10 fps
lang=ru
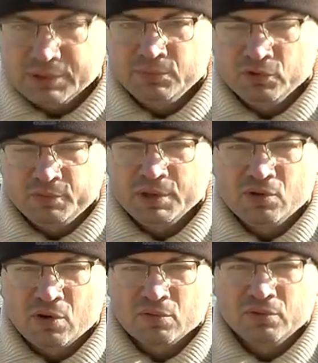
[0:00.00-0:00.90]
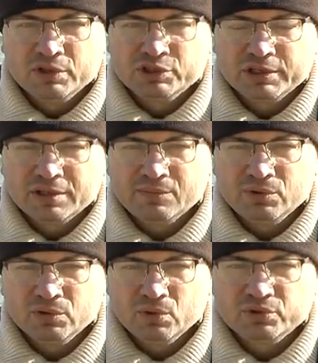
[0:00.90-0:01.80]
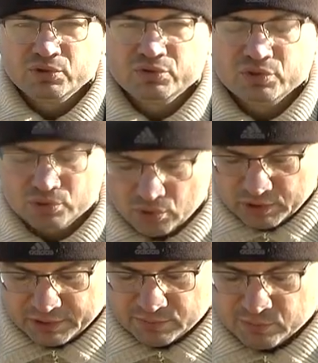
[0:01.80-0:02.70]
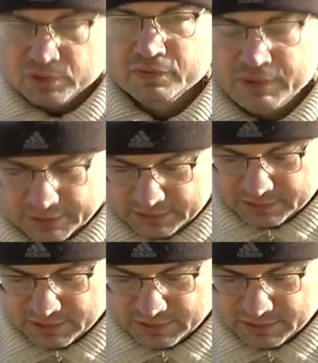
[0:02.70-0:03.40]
забью в прикормку, лежать она будет очень-очень долго, не будет выходить.